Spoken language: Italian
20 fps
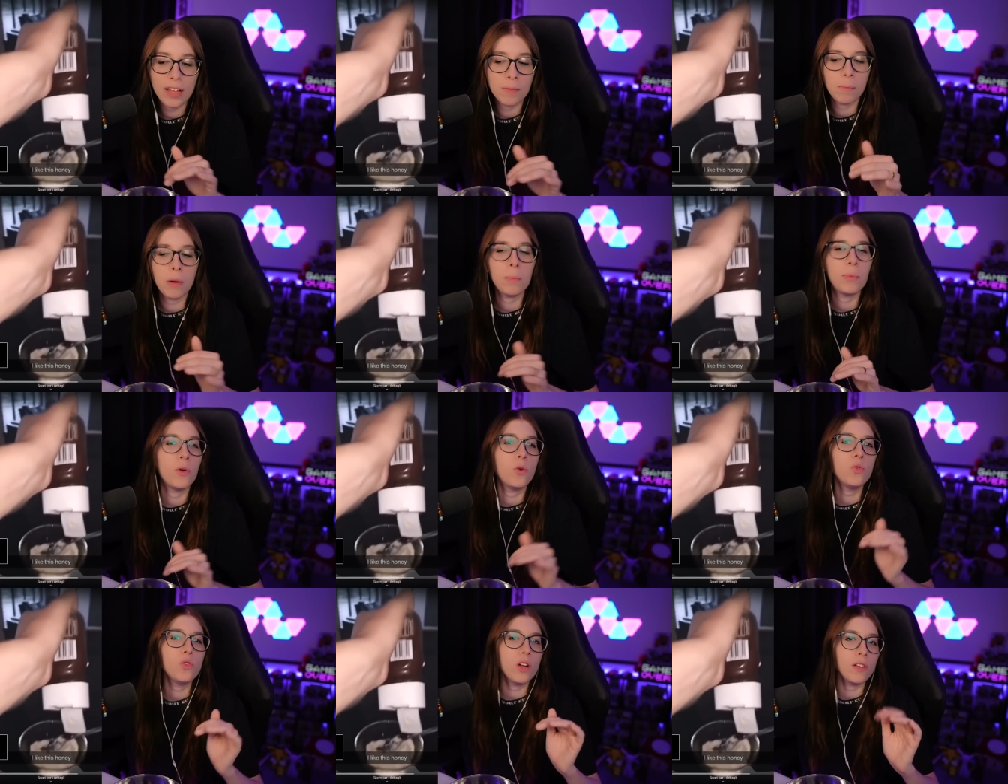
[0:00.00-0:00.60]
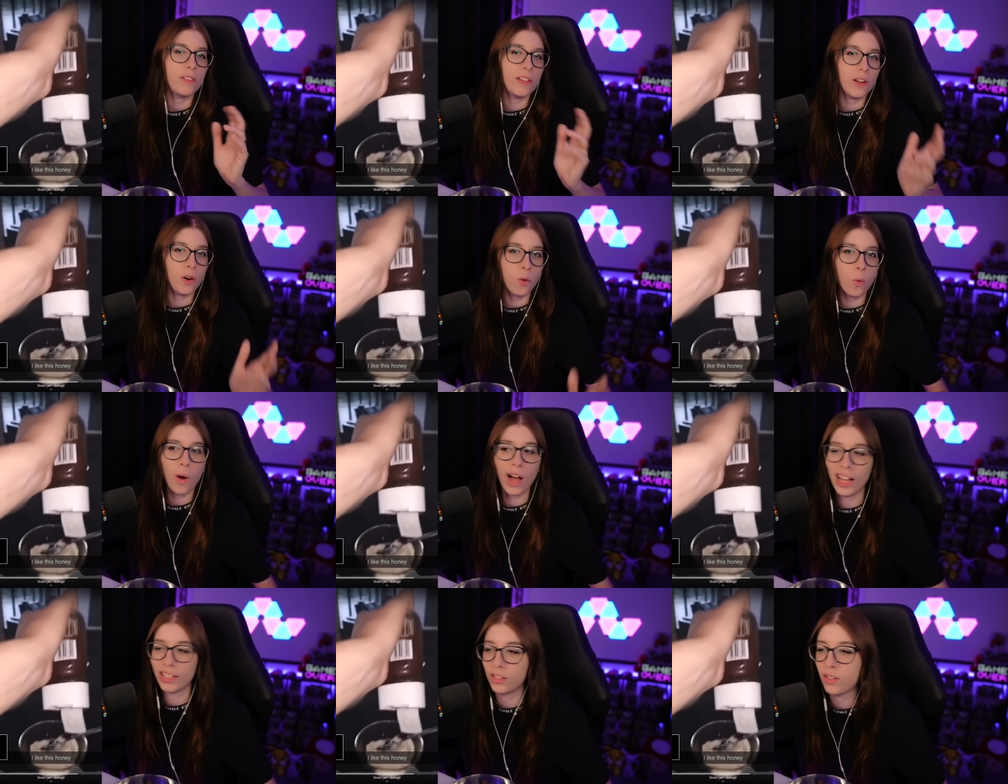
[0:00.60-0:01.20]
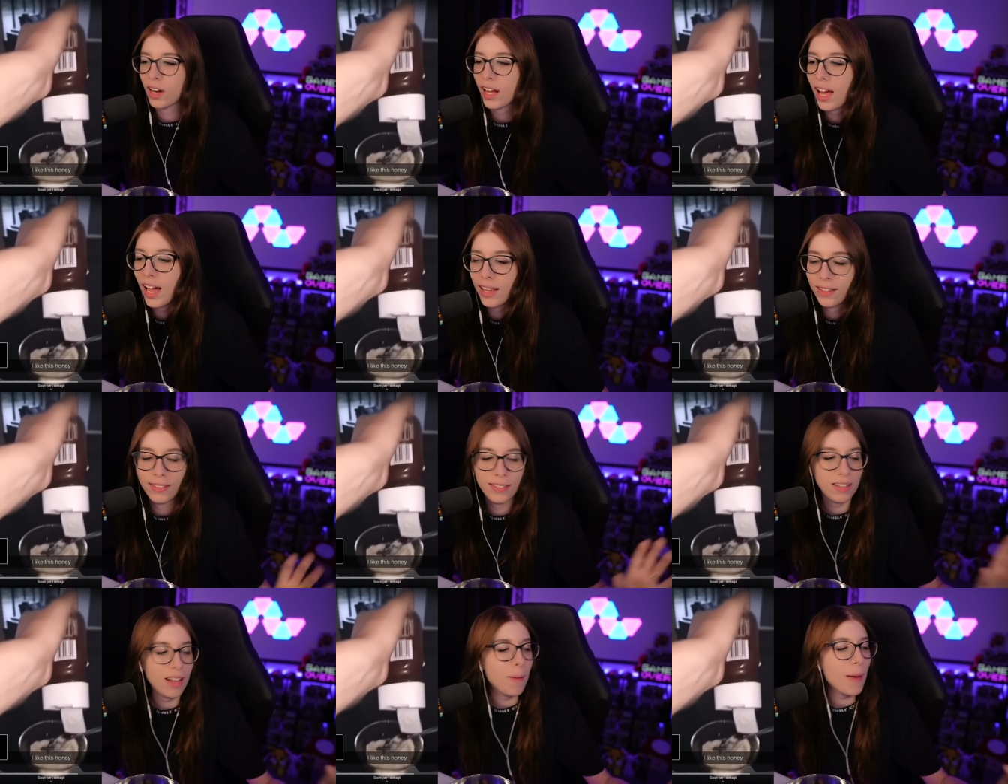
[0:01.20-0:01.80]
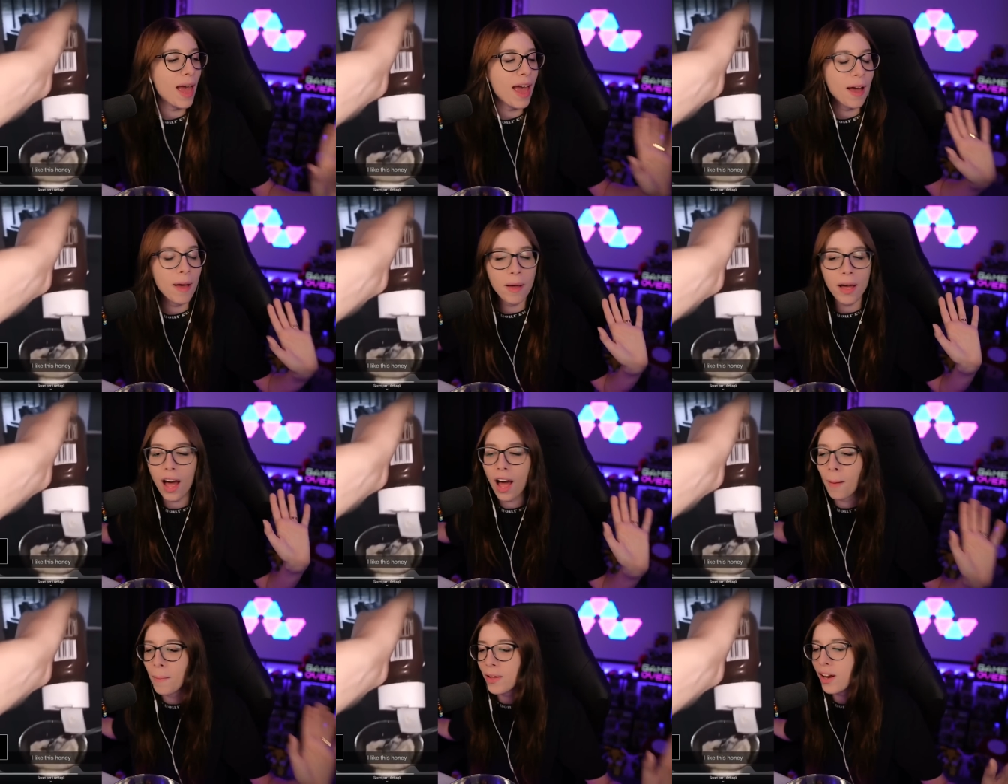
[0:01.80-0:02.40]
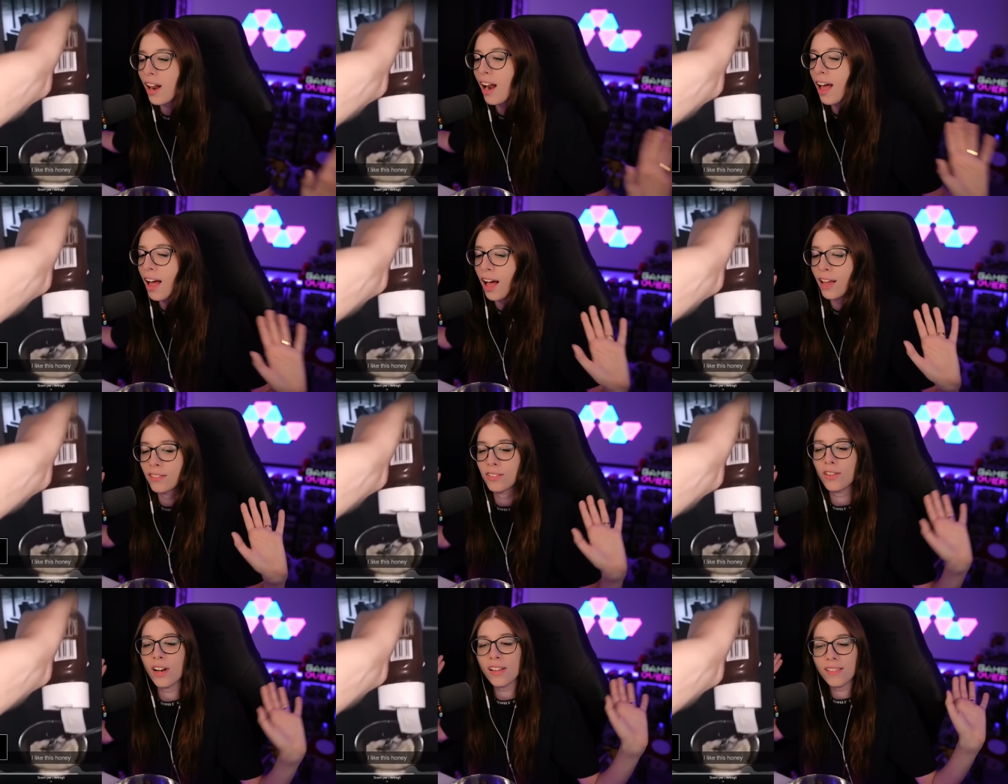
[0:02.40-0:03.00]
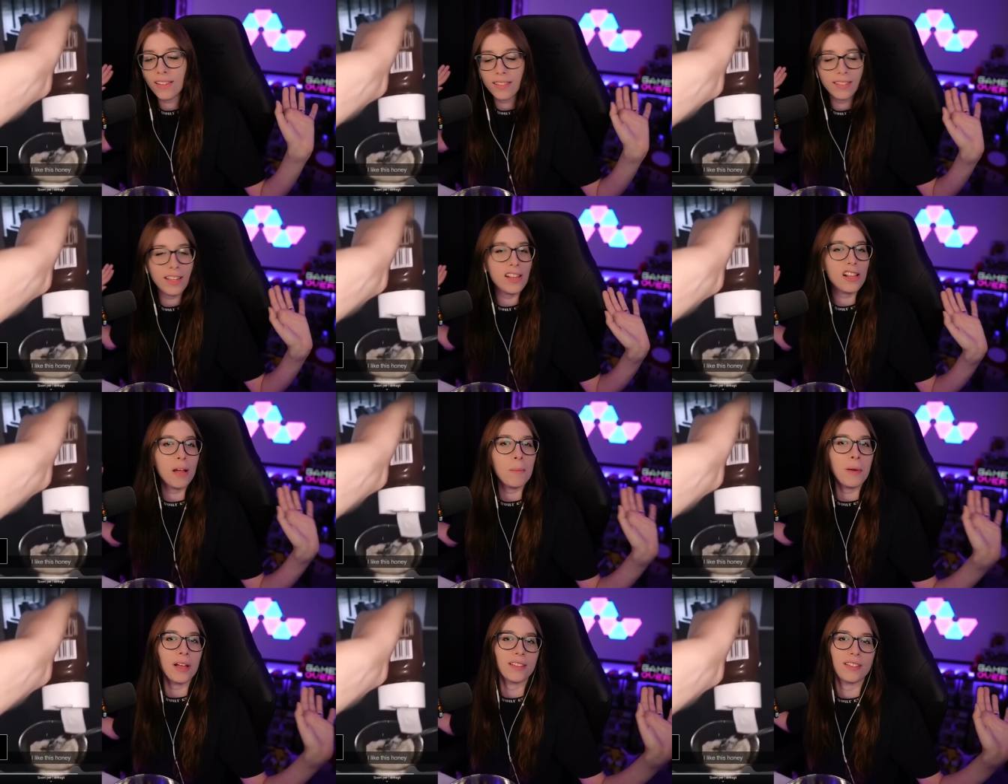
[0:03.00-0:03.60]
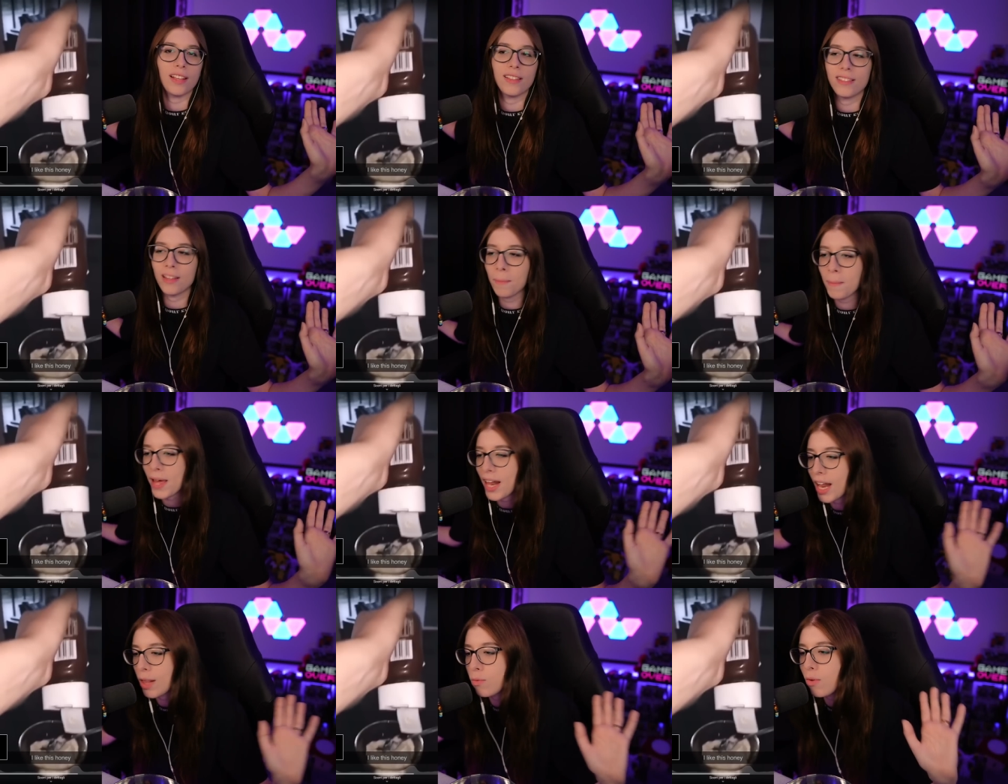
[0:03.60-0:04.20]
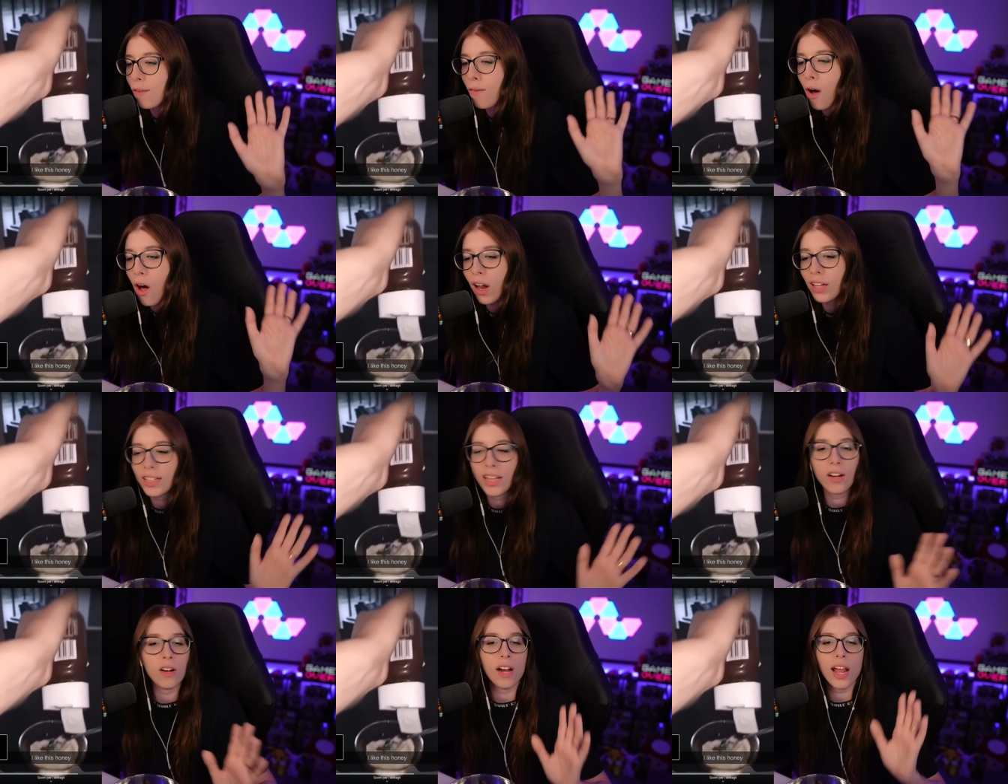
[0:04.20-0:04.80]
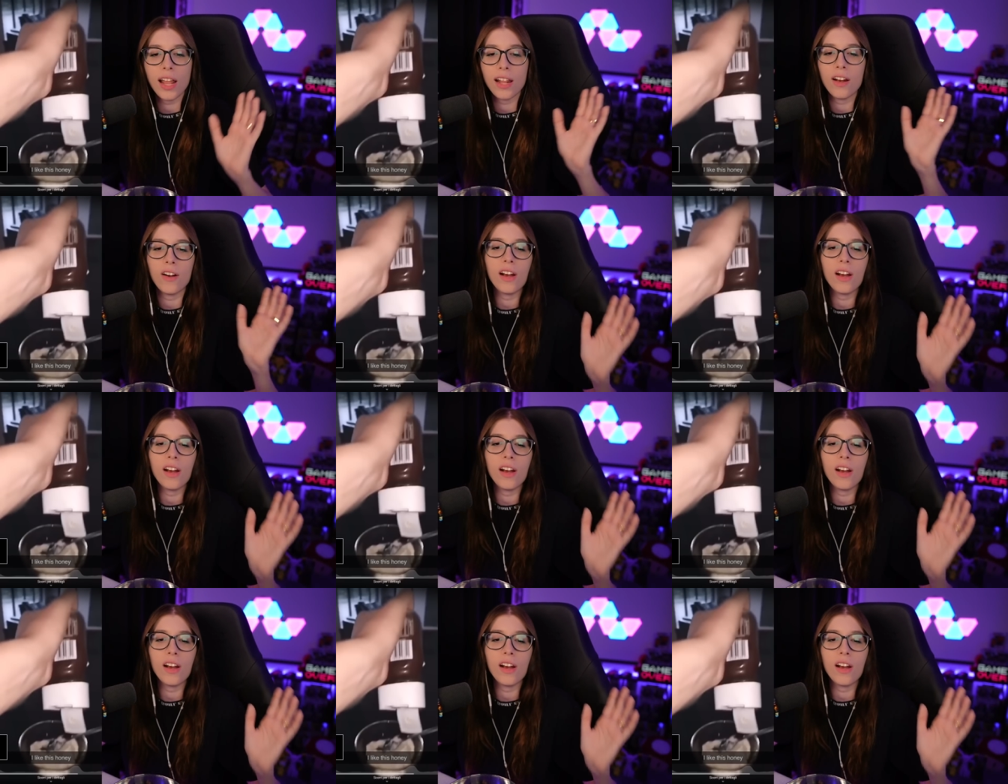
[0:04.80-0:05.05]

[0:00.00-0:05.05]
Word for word: ah, proprio 104 ragazzi Vabbè ah, però ah, sto resistendo abbastanza bene Due volte non è,